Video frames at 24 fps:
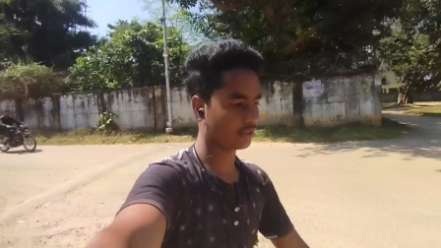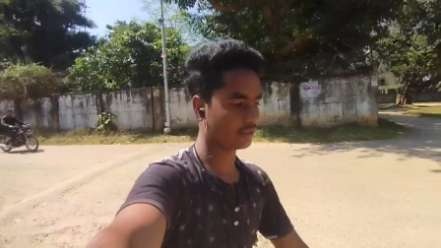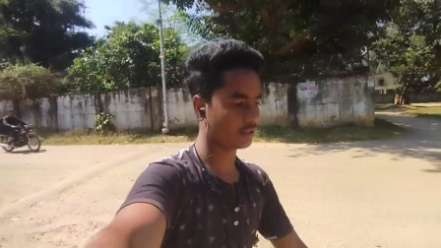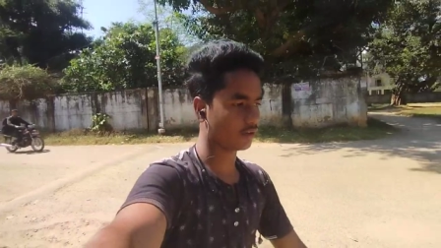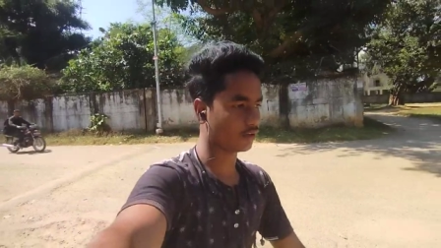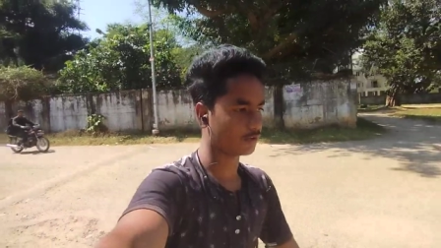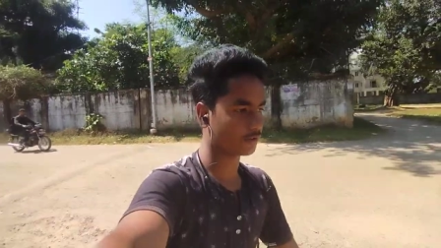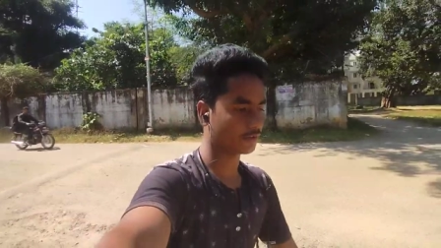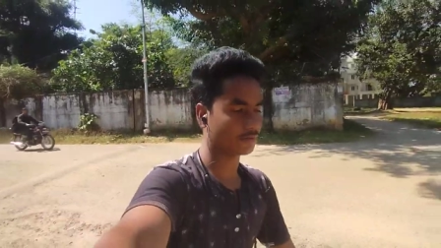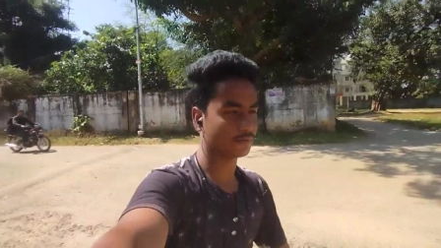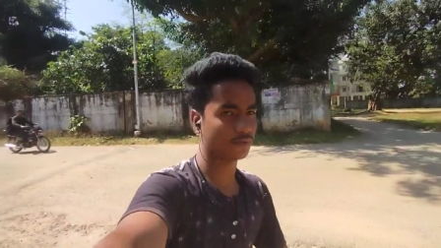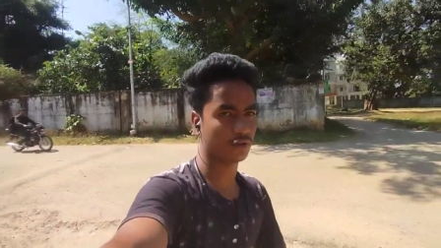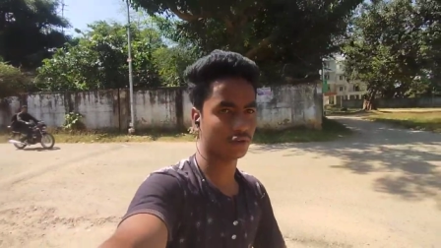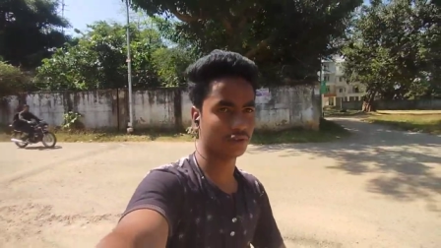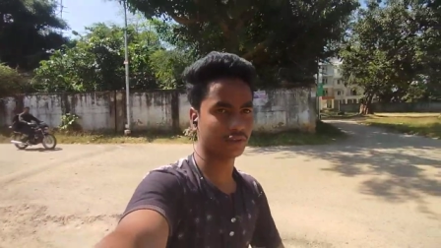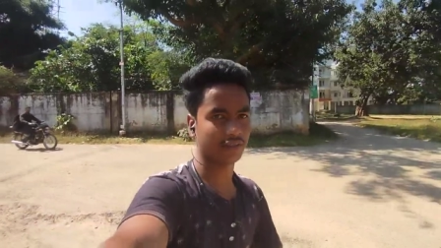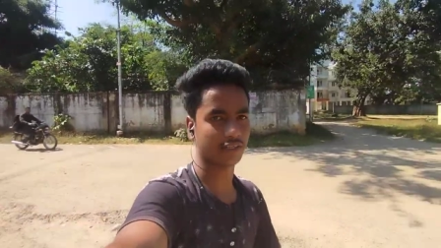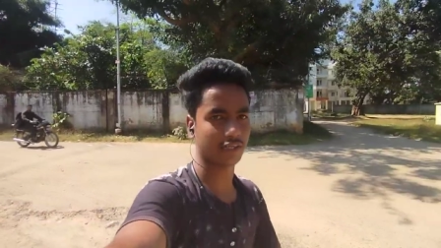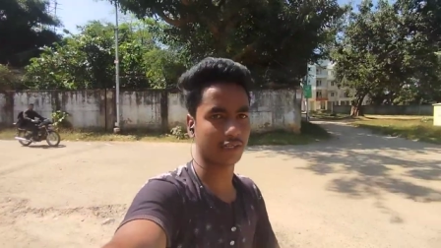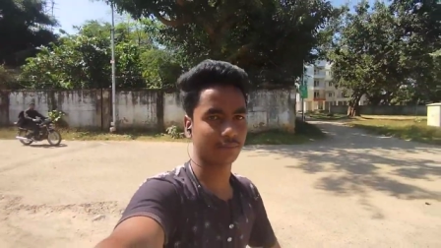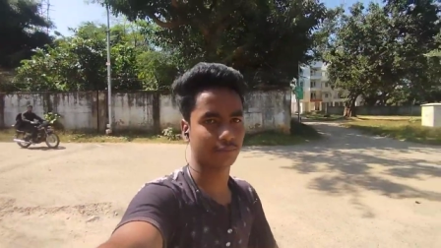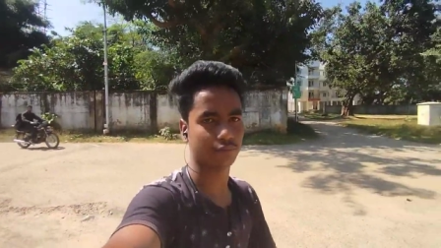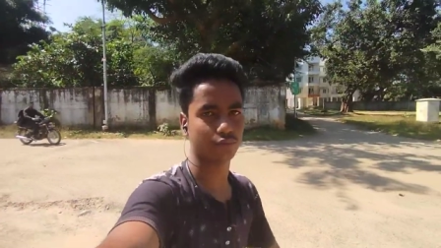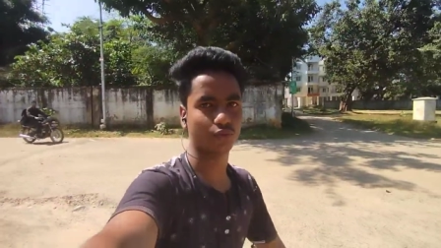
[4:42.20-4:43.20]
साथ और फिर
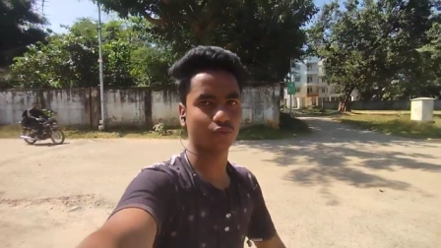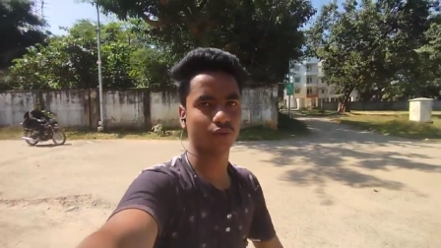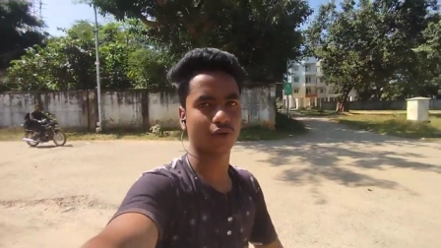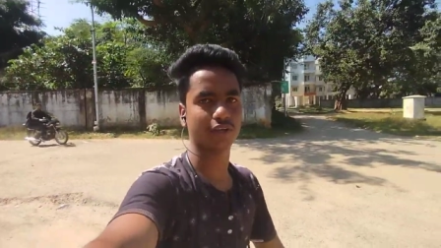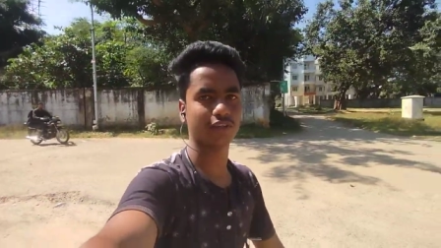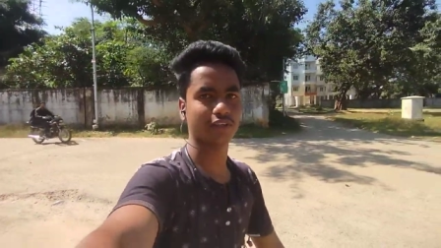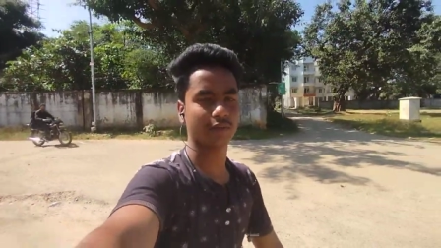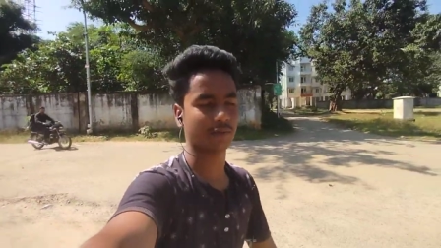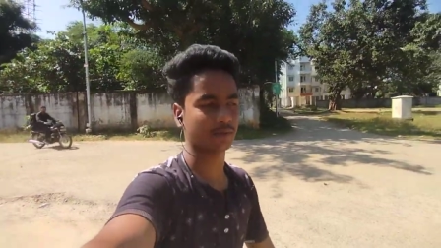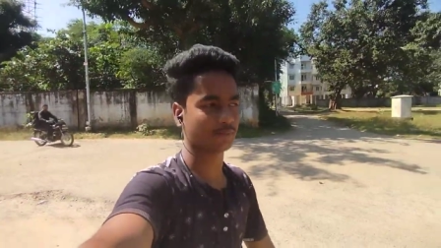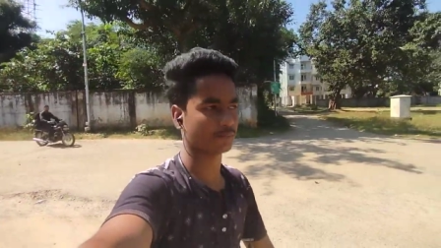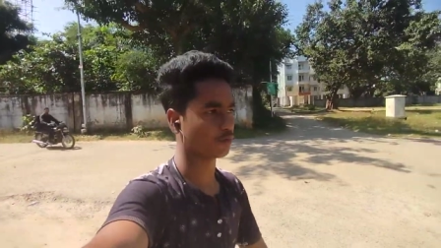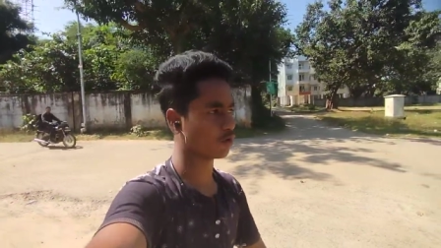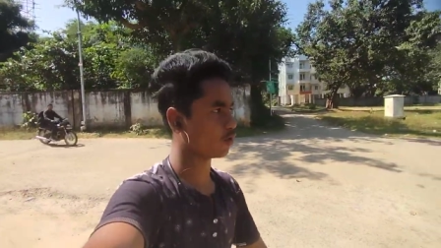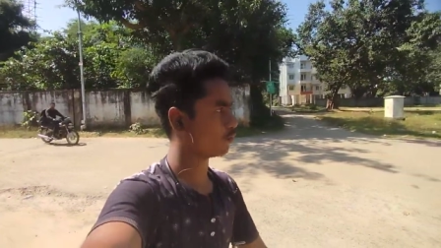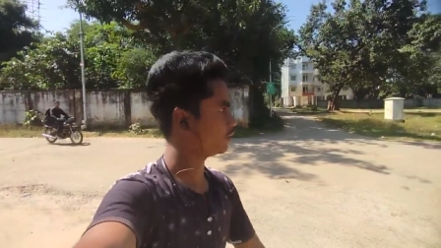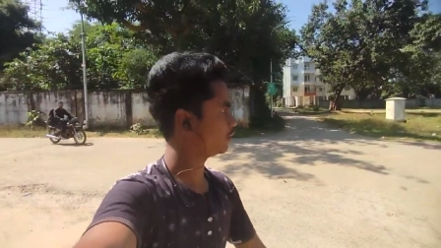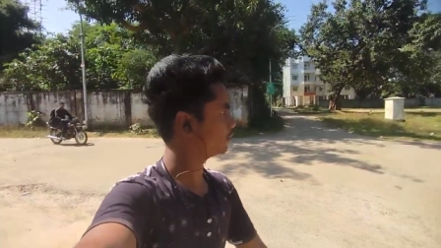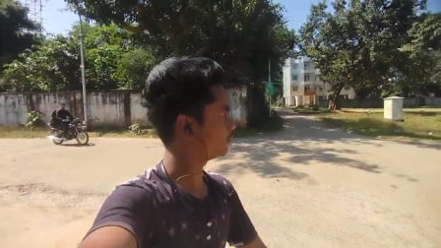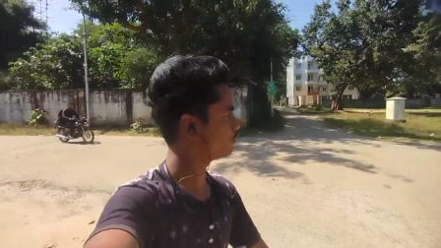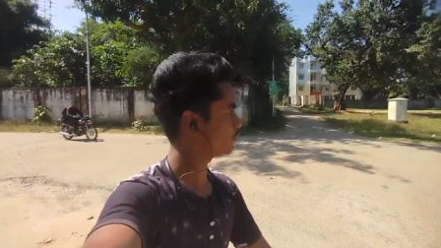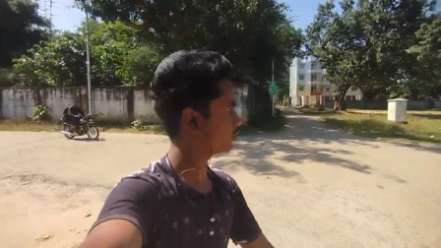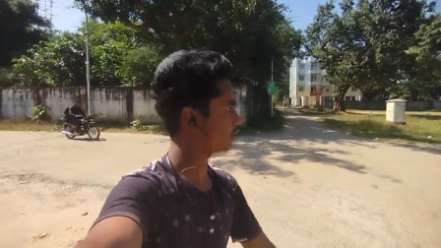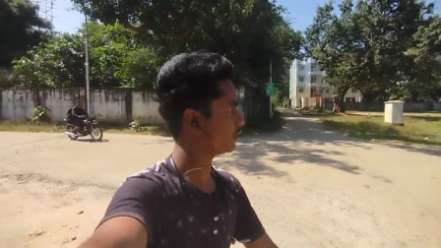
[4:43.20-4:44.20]
ब्लॉगिंग करें थोड़ा सा बस
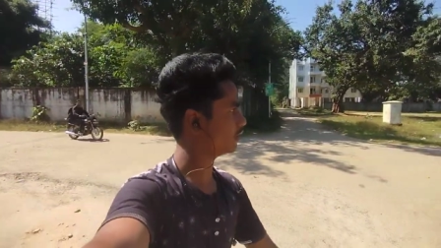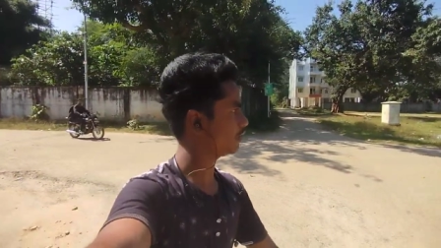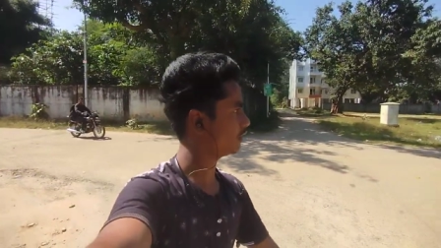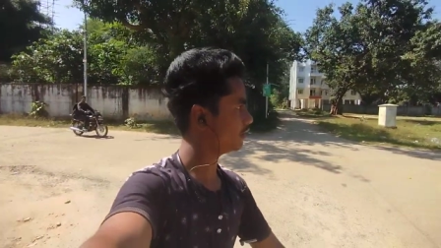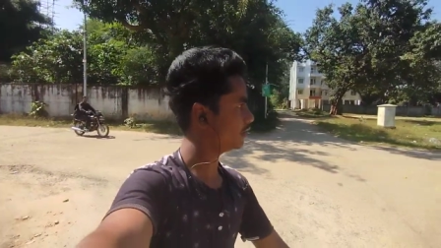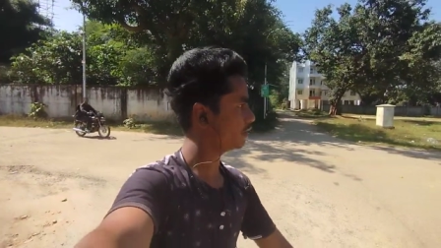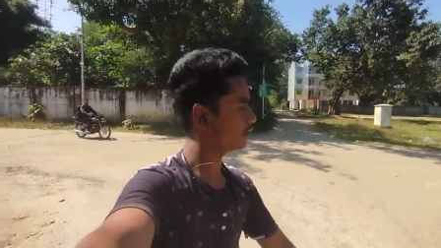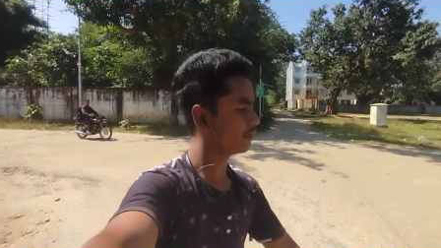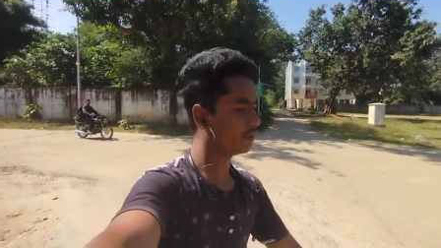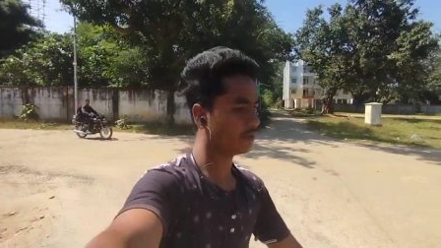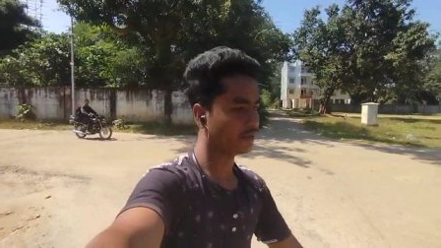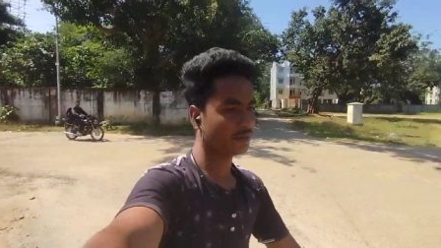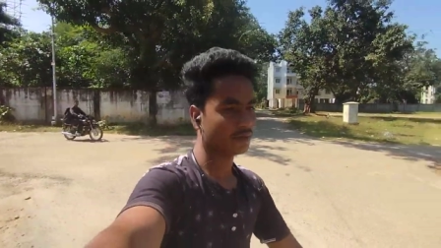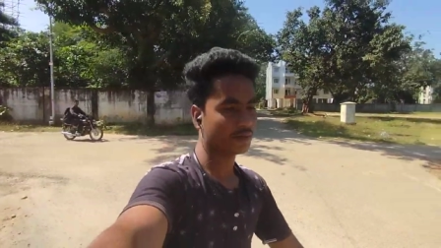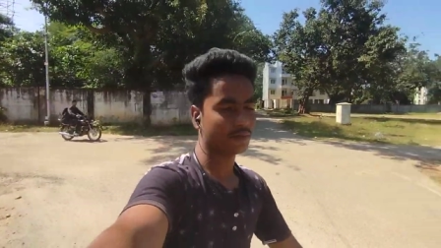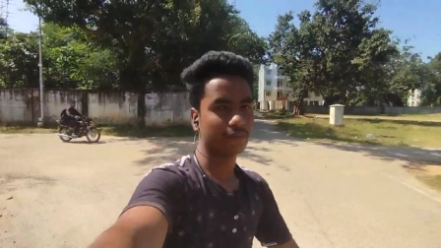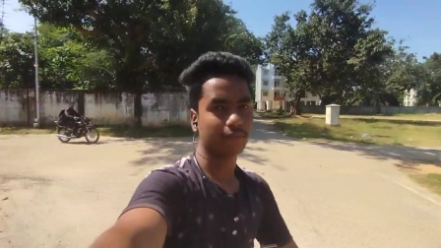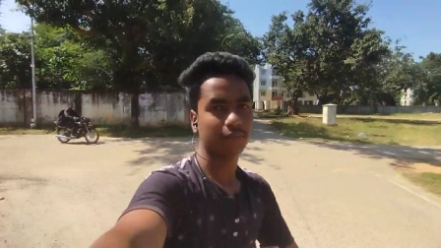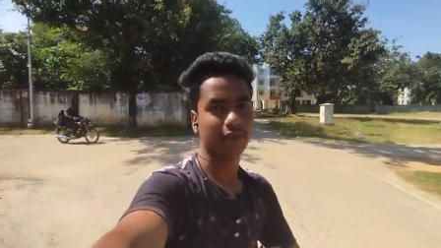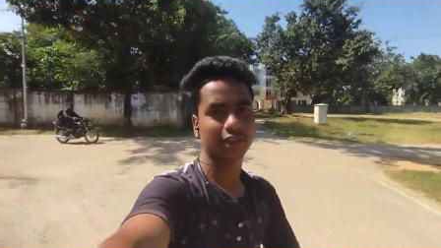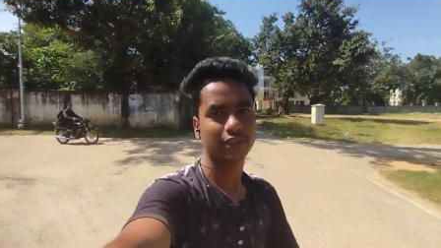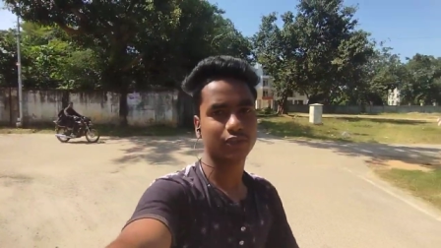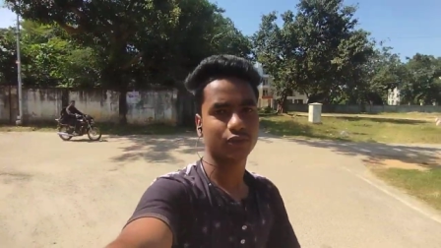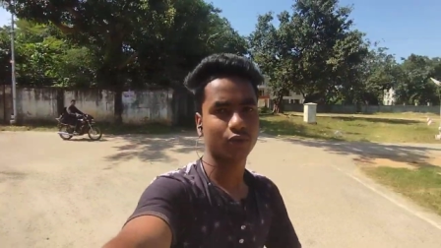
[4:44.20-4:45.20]
प्रॉब्लम हो रहा है
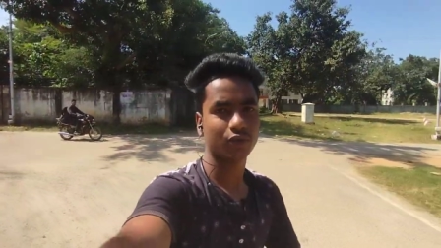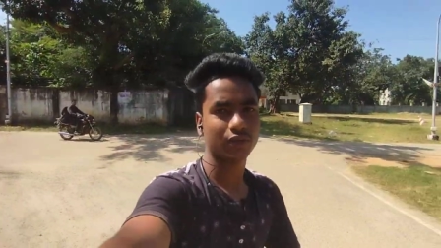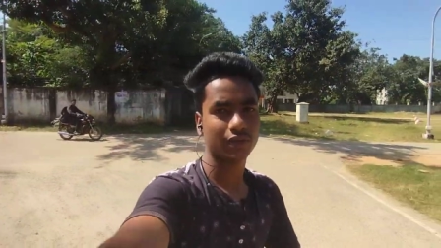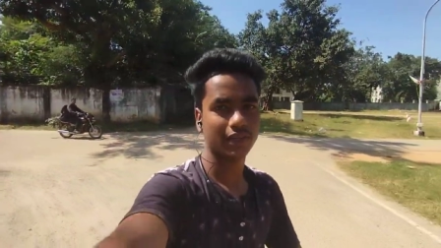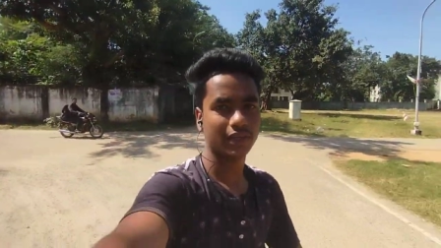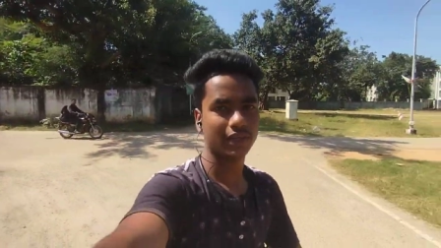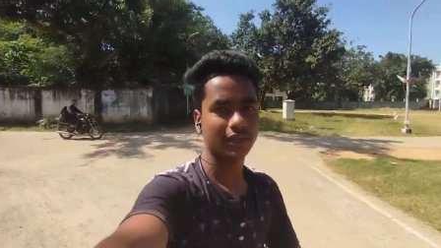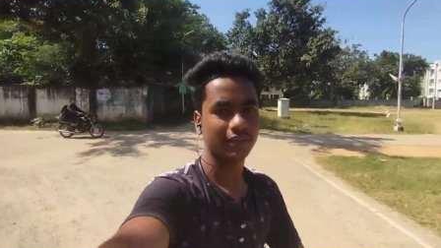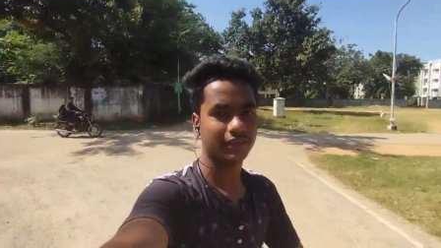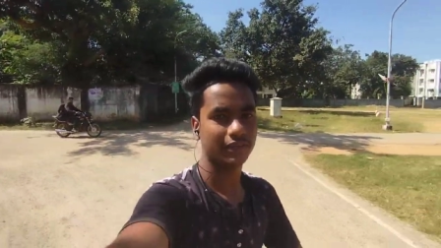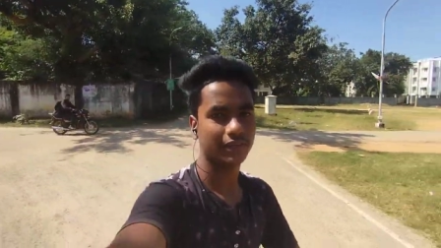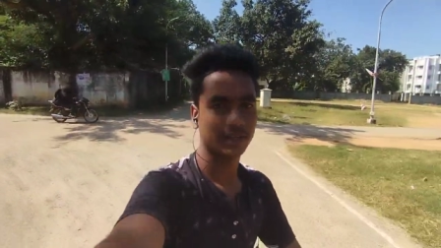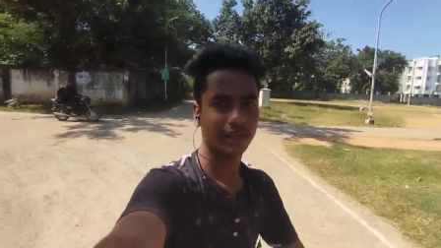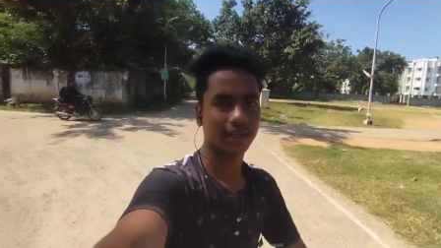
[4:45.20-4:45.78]
बट कोई नहीं